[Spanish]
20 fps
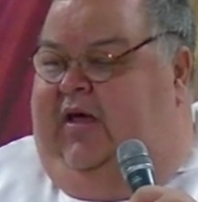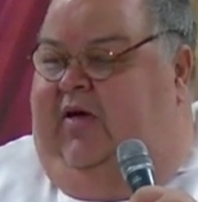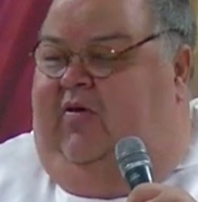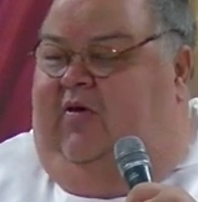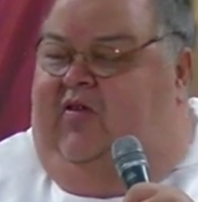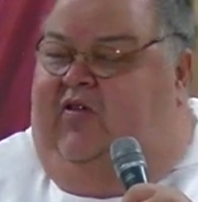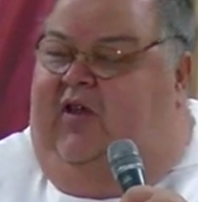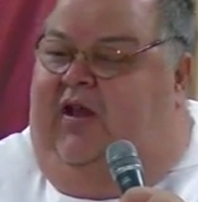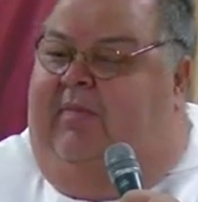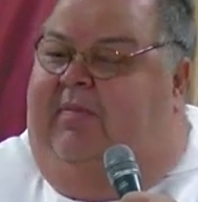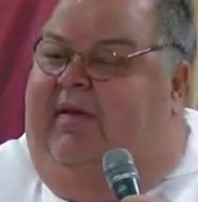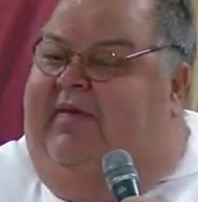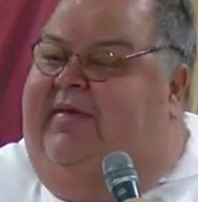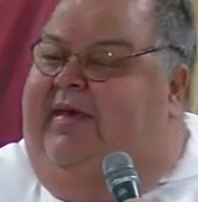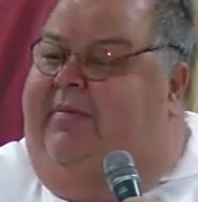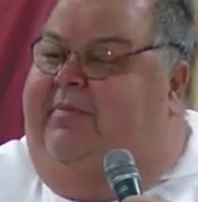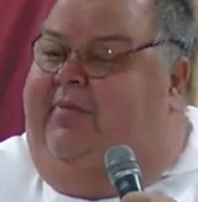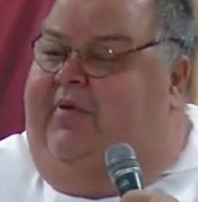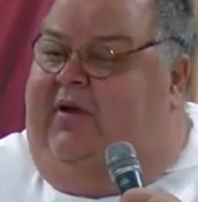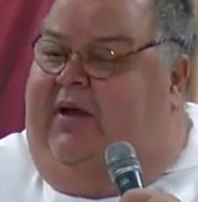Cuando la
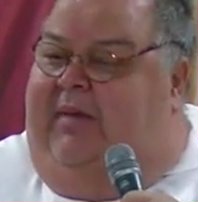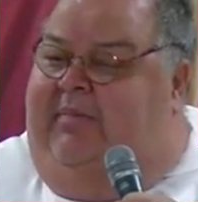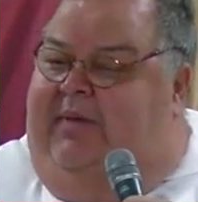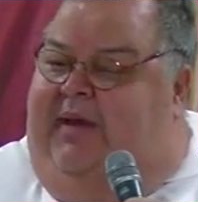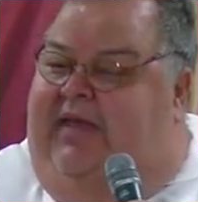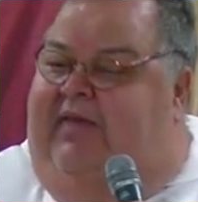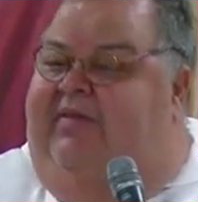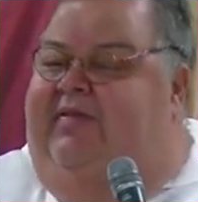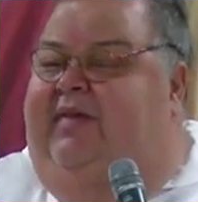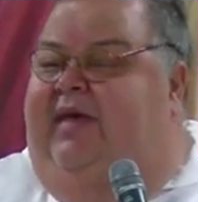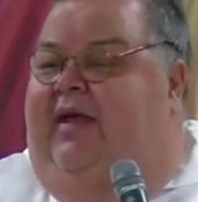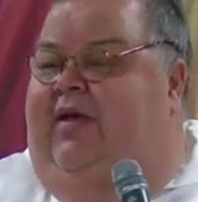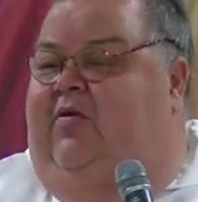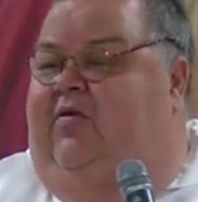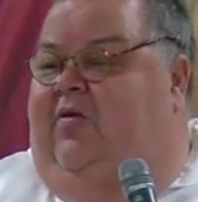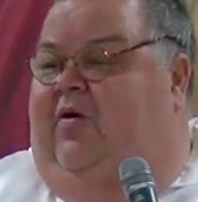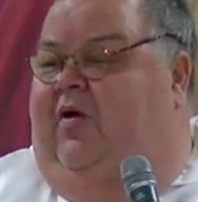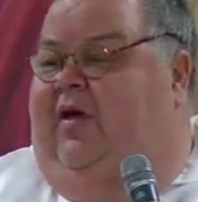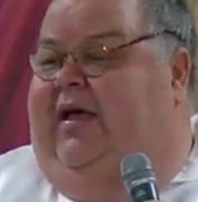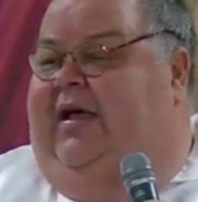pasan por la prensa el
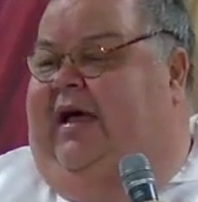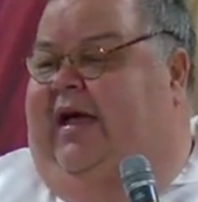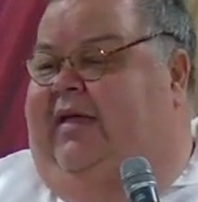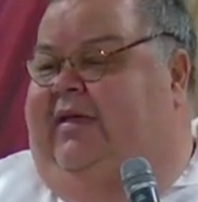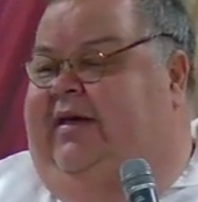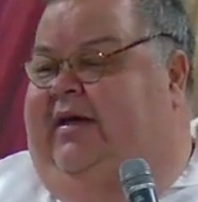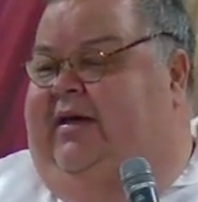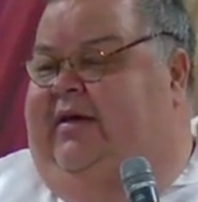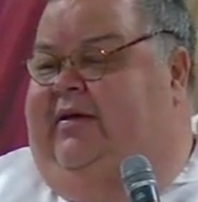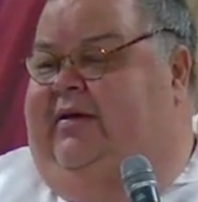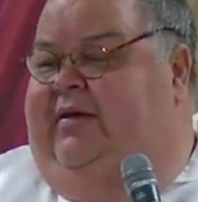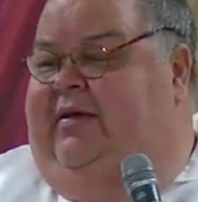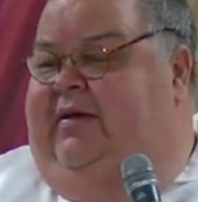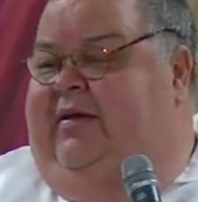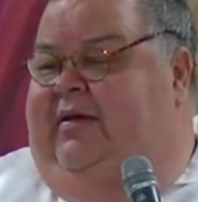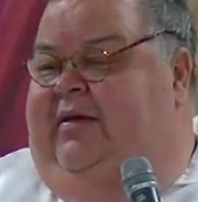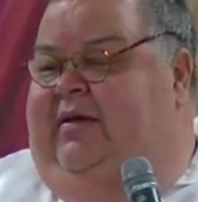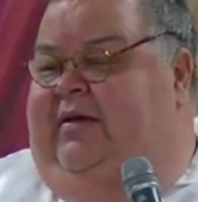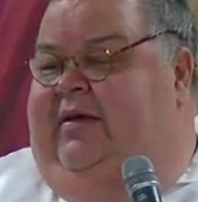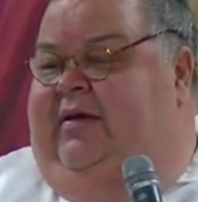jugo de caña,
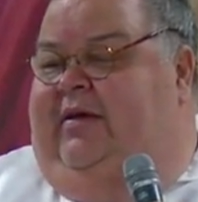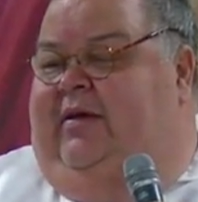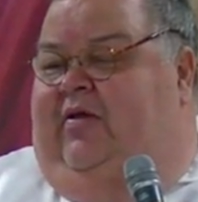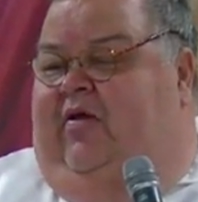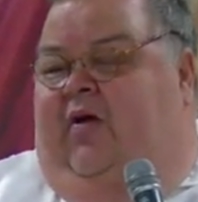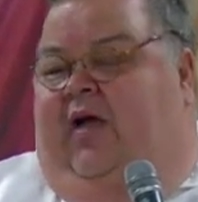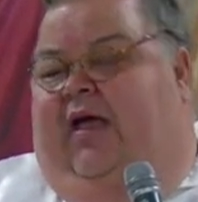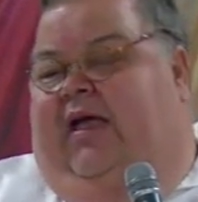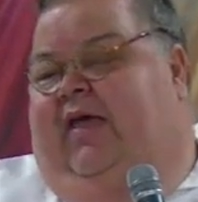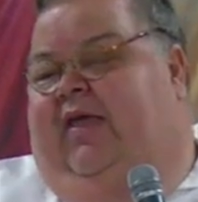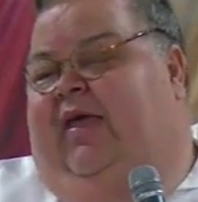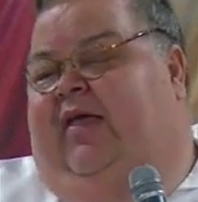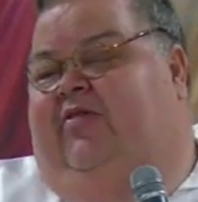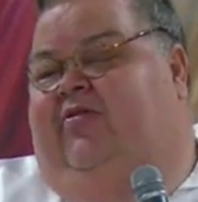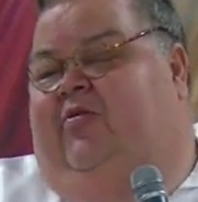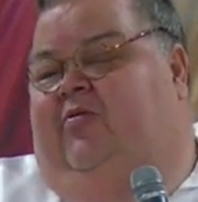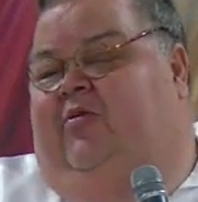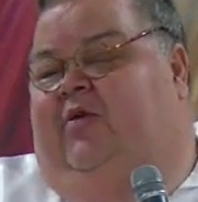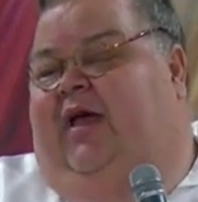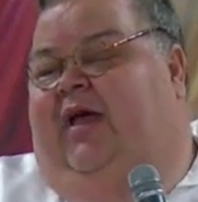lo que queda
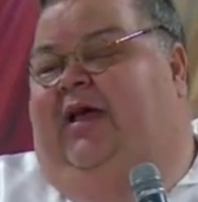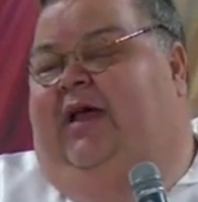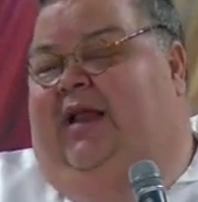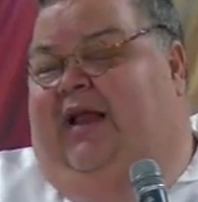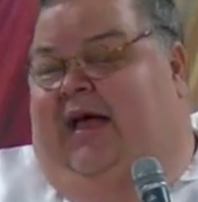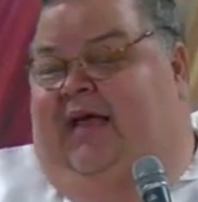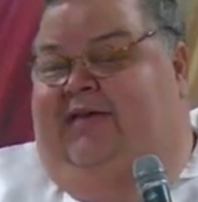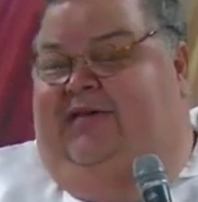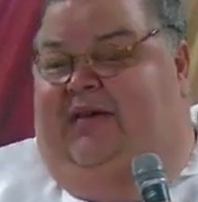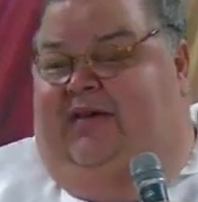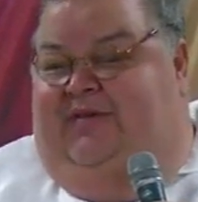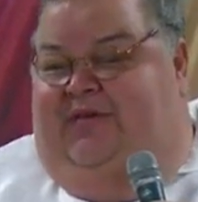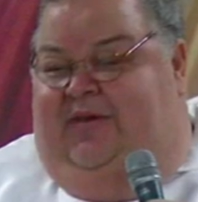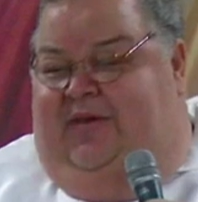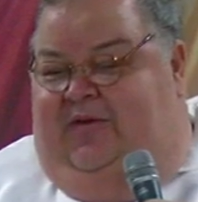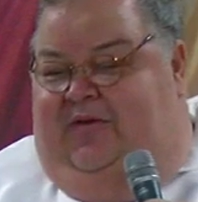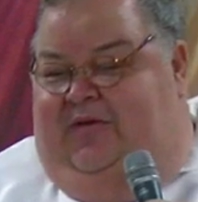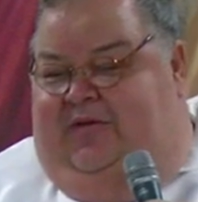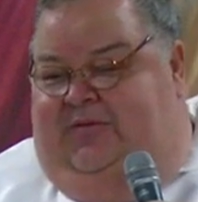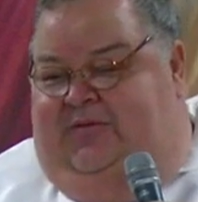son unas hilachas, ¿sí
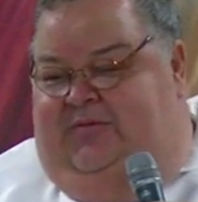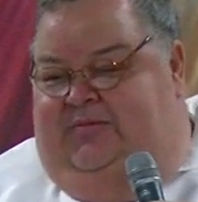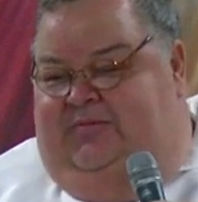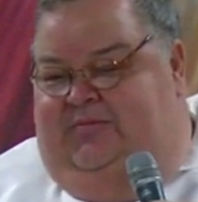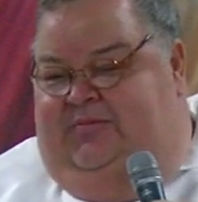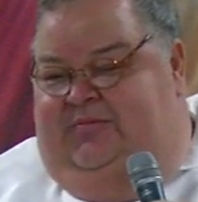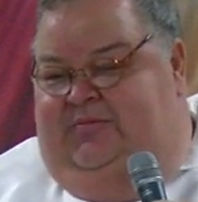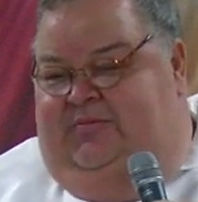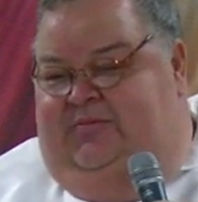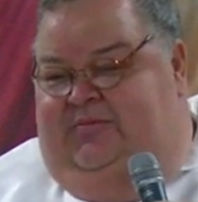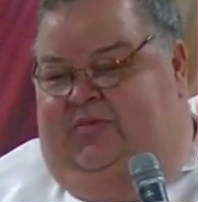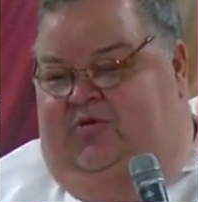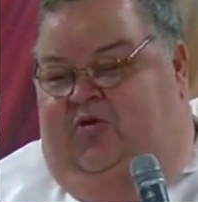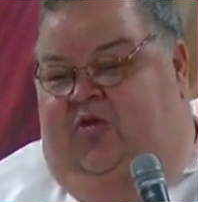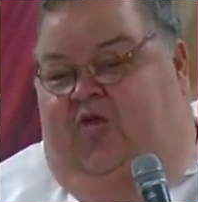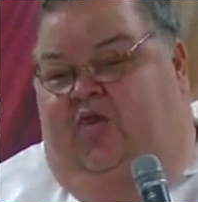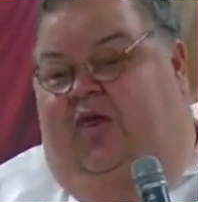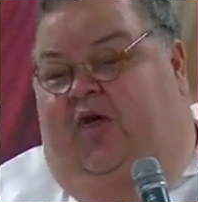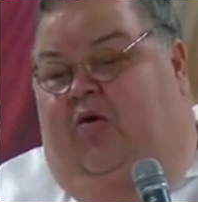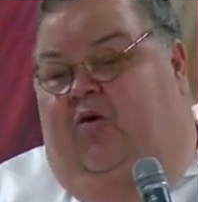o no?
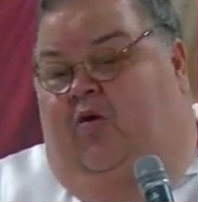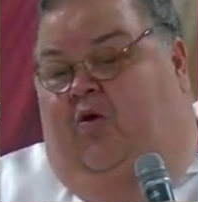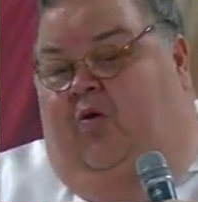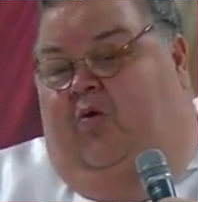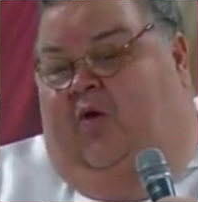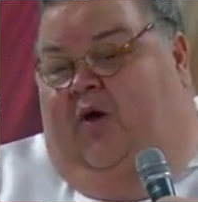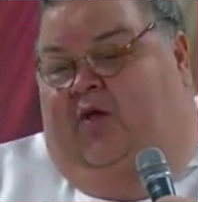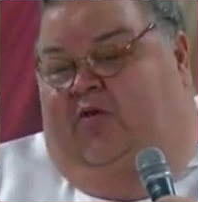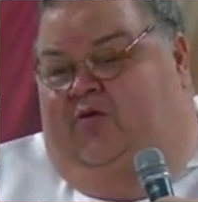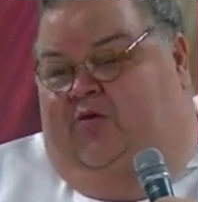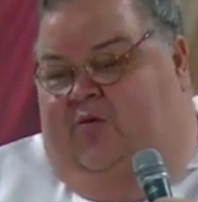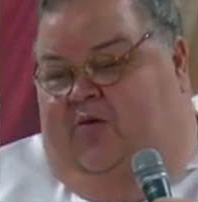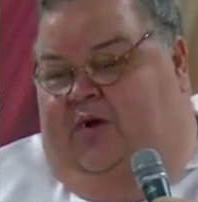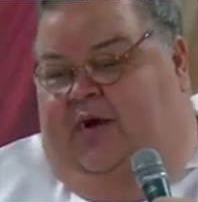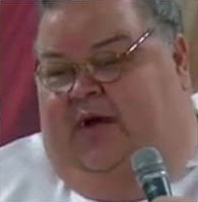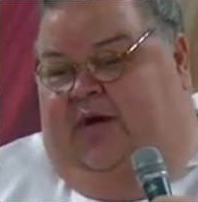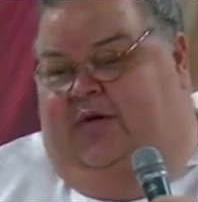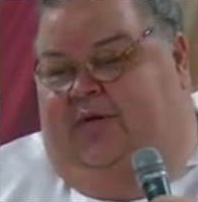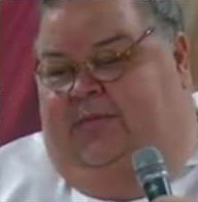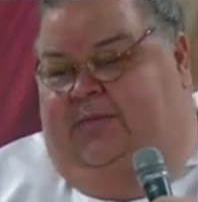Donde hubo azúcar.